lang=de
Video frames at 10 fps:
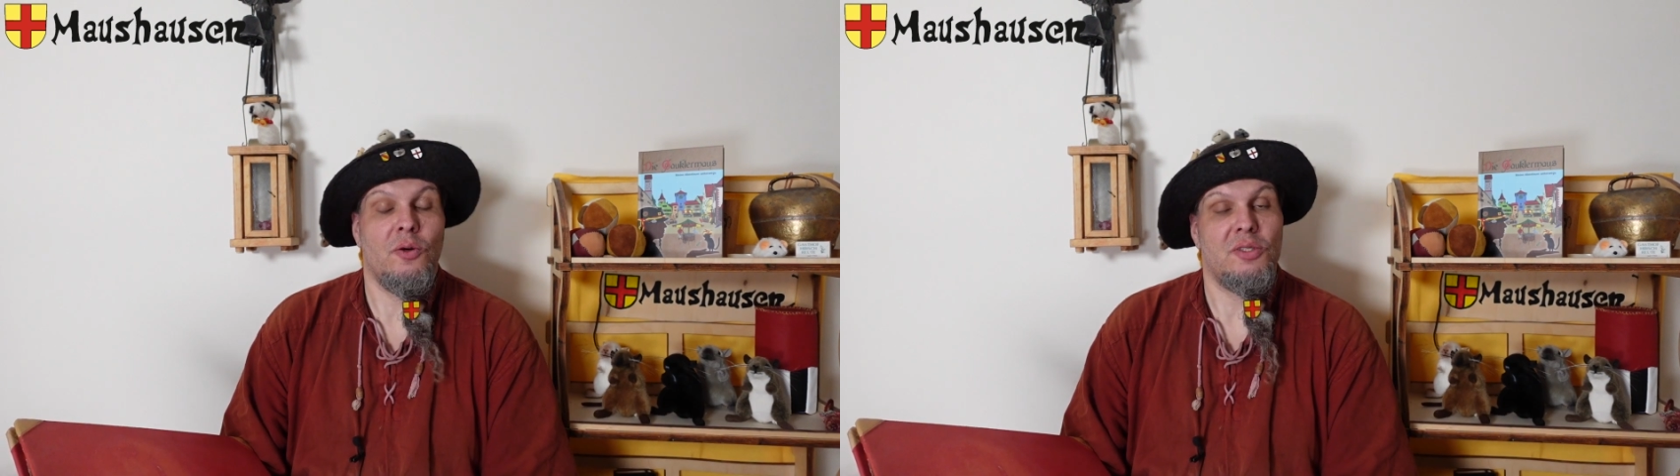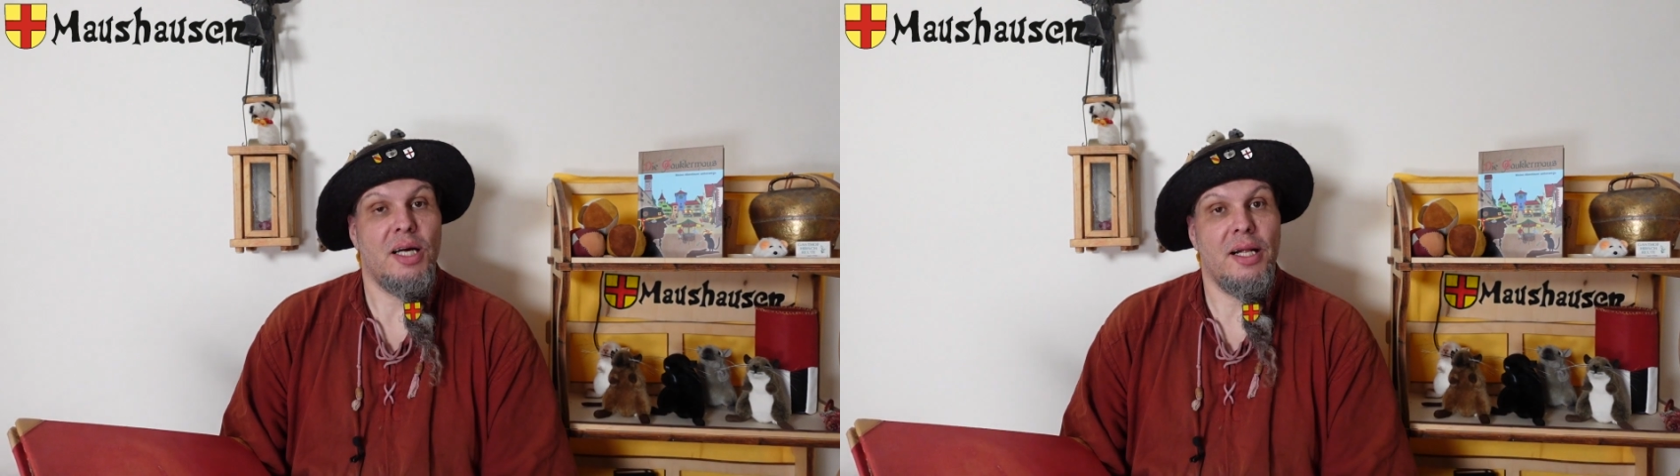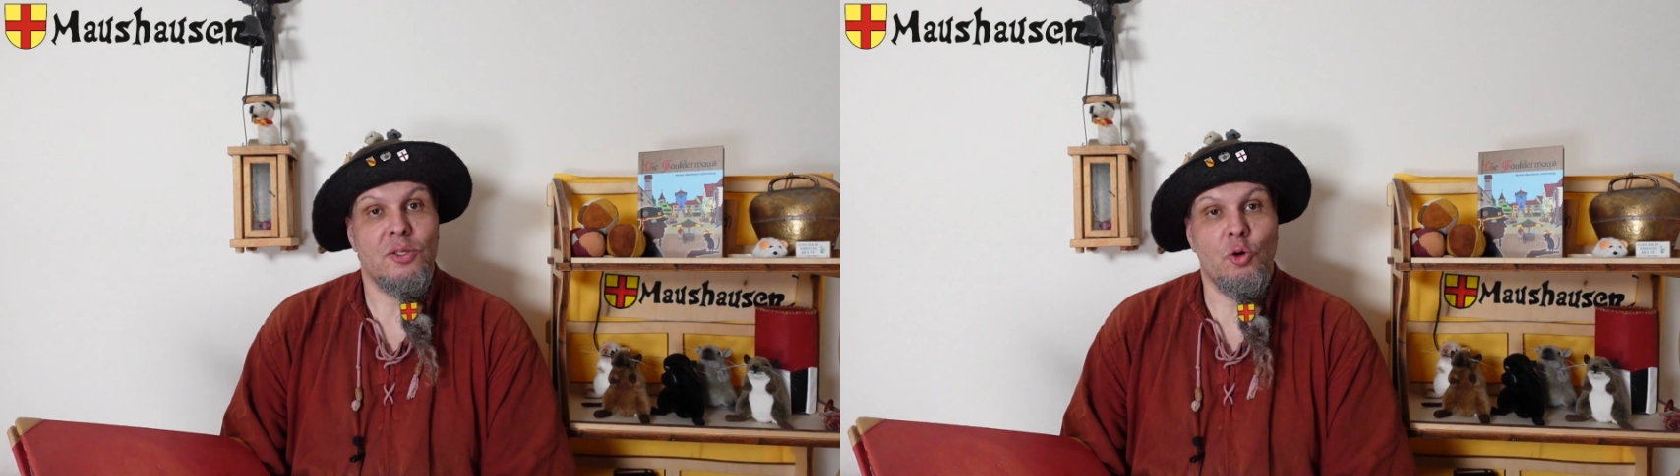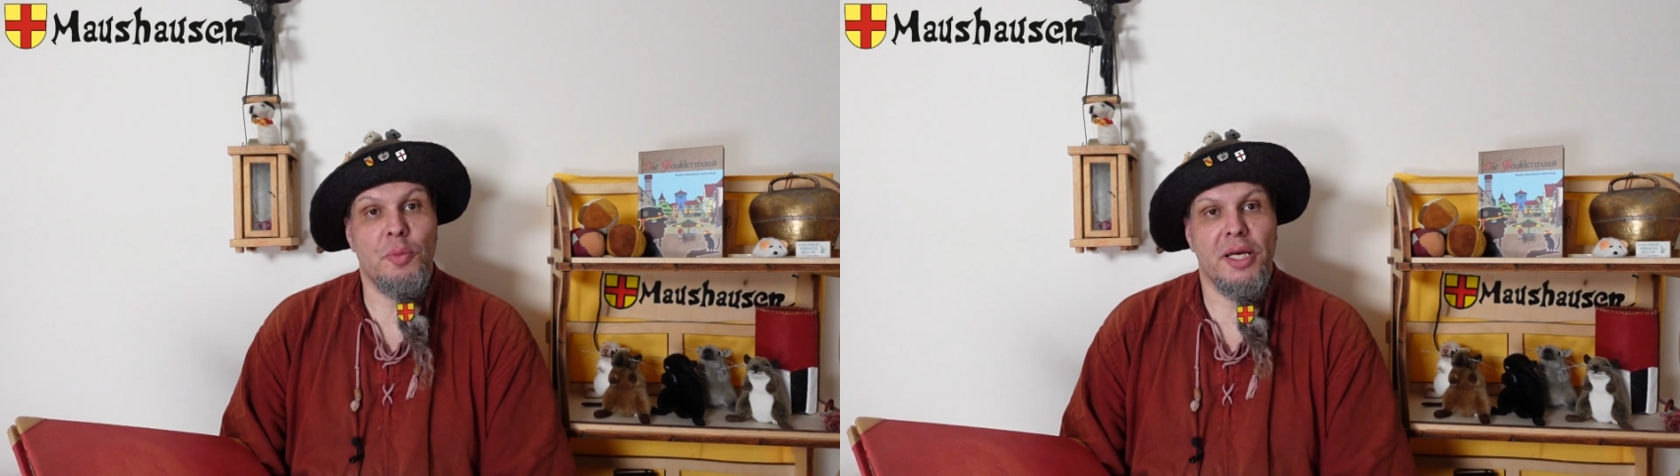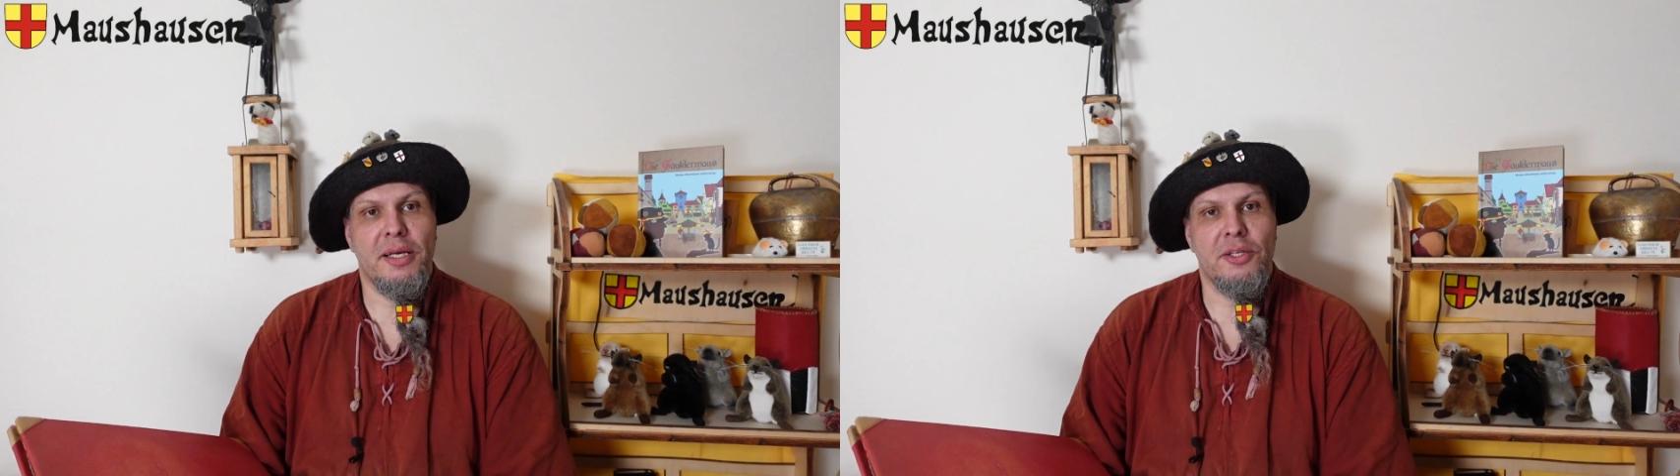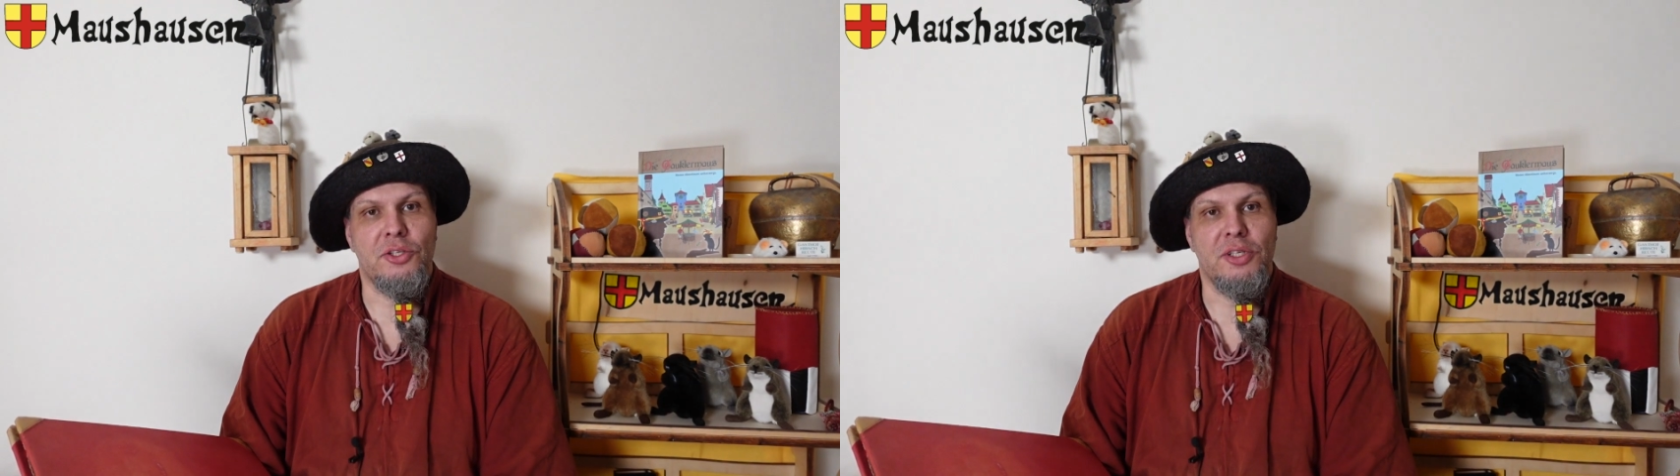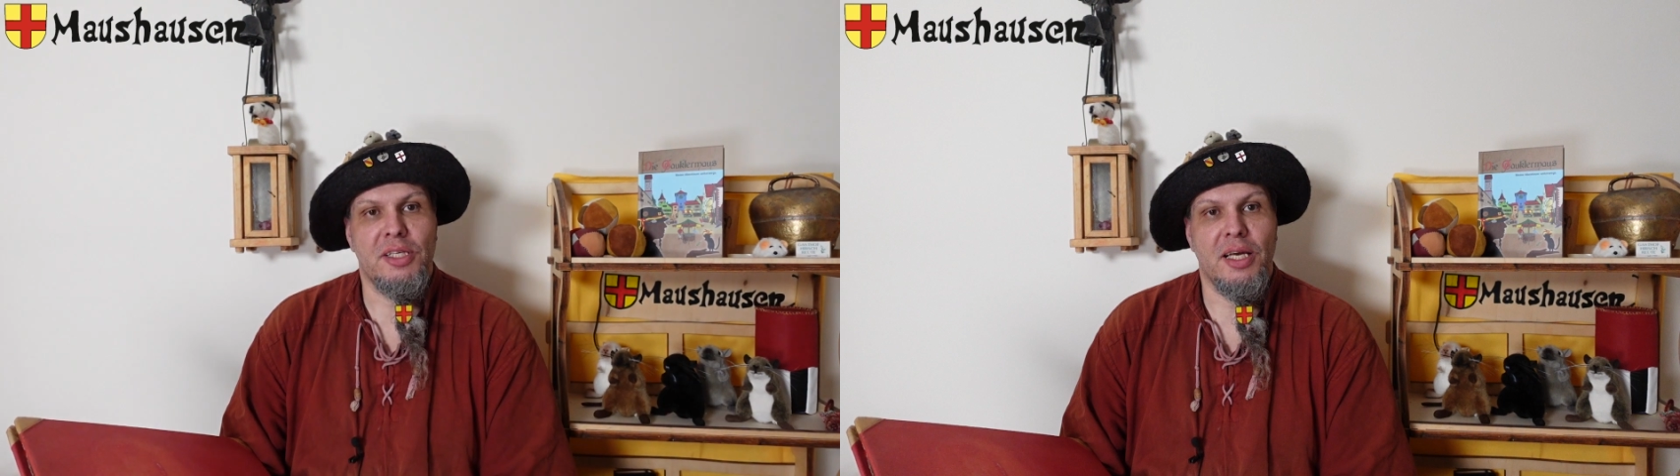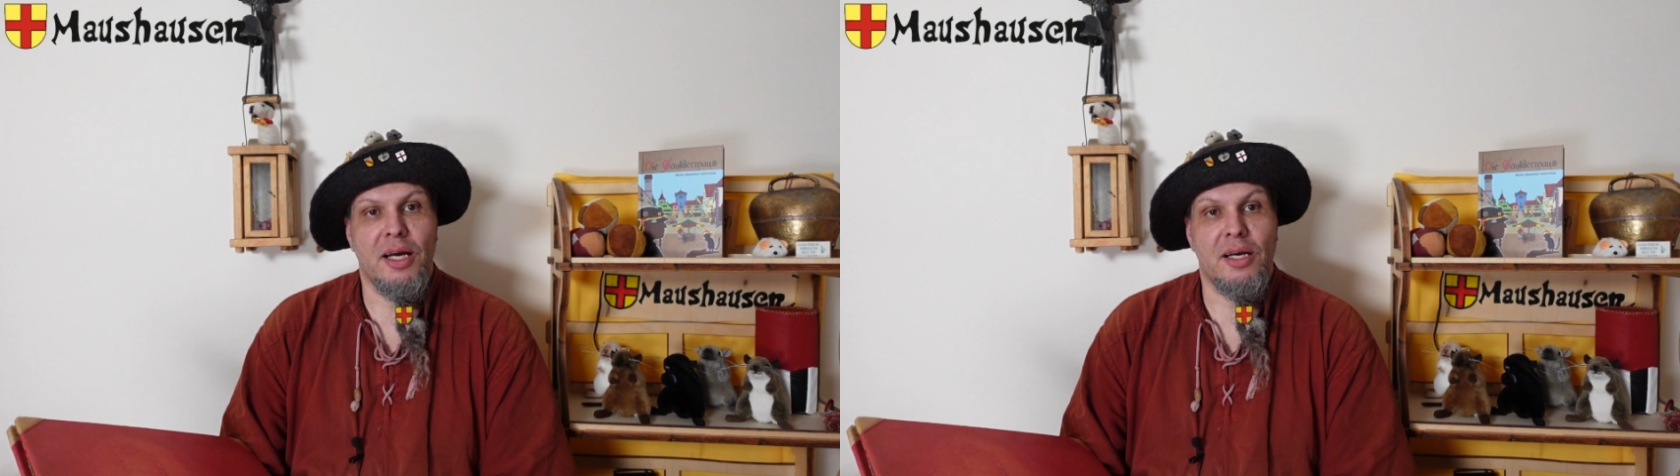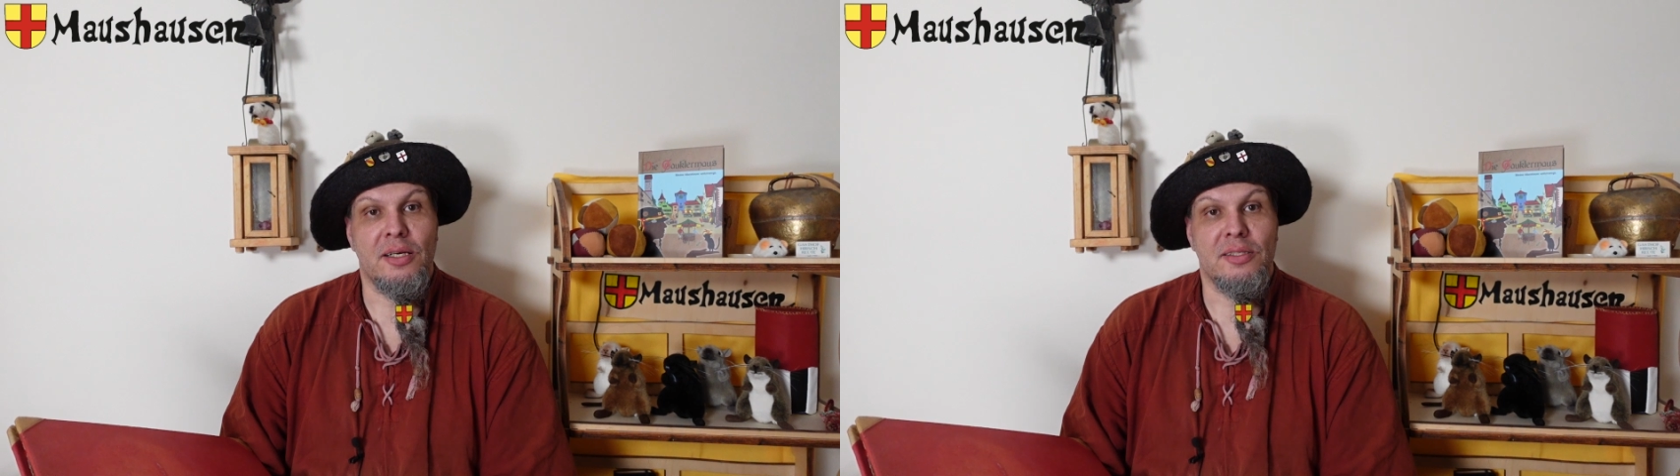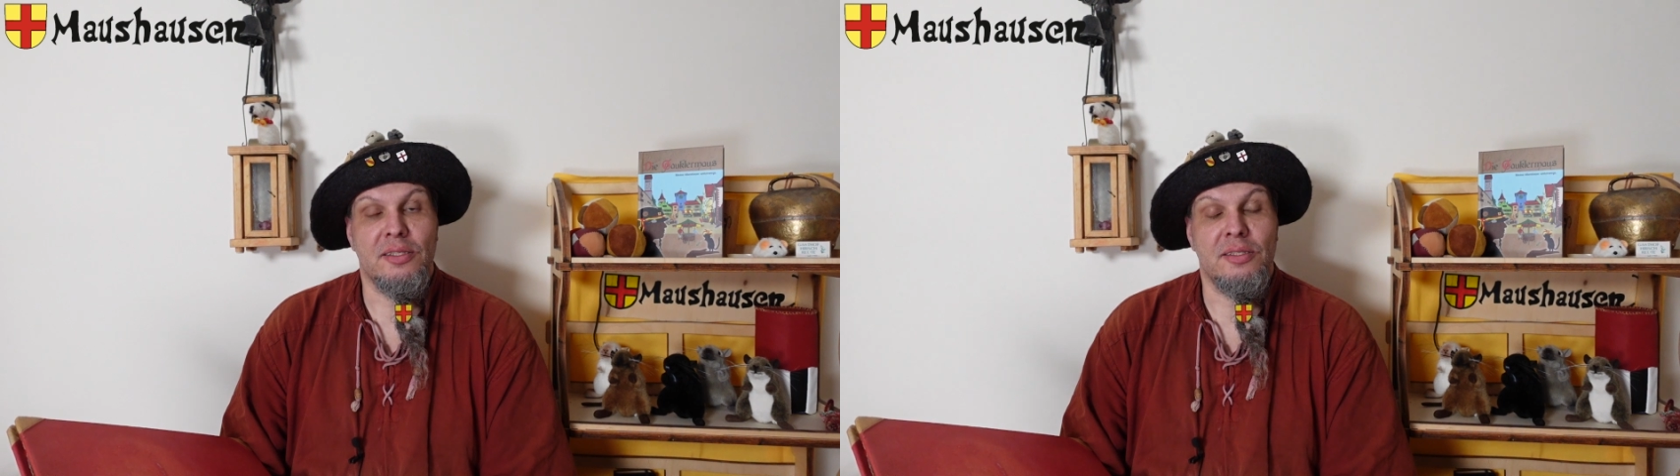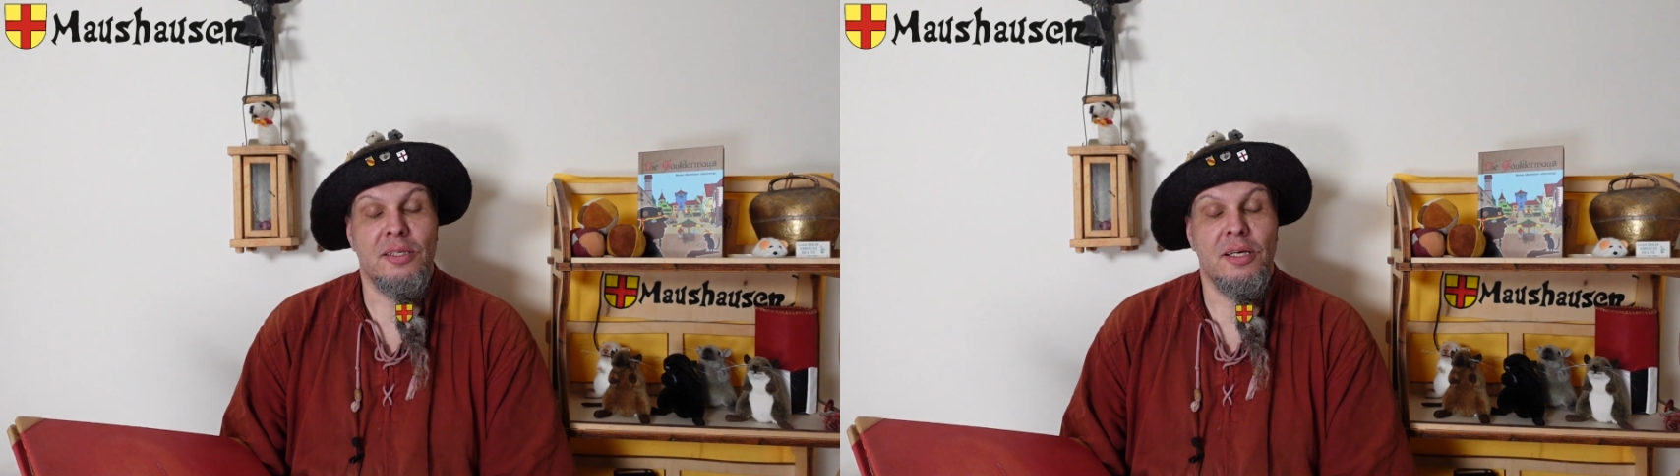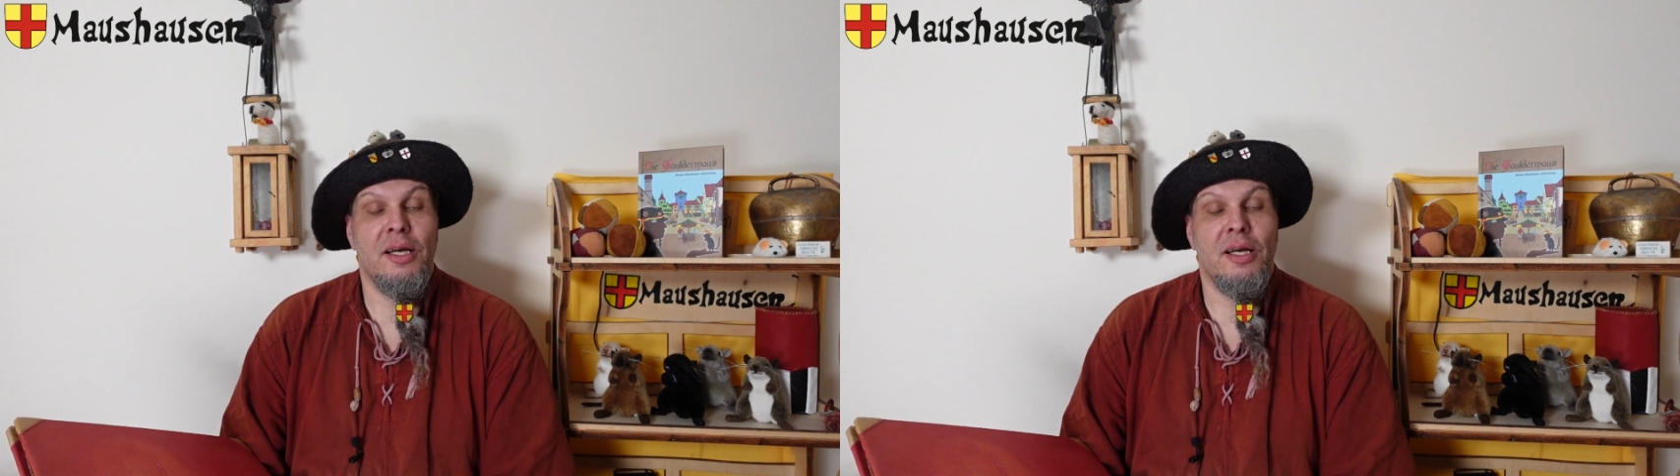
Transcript: aus allen Rubriken durchgegangen sind,